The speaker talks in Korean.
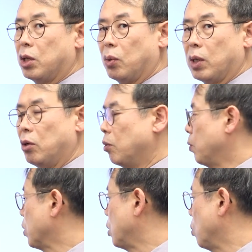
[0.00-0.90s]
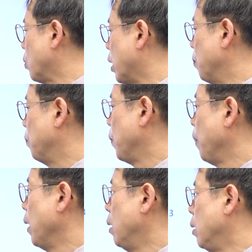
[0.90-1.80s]
킬로칼로리 퍼 킬로그램.
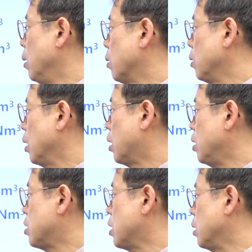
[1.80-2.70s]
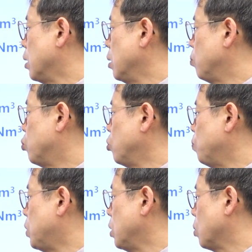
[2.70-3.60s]
그런데 기체는
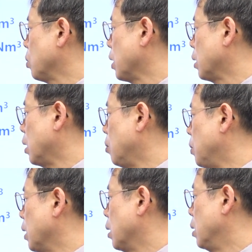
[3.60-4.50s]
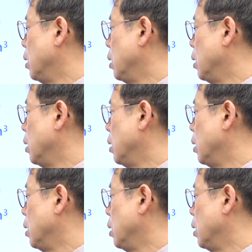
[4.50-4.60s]
부피로 나타냅니다.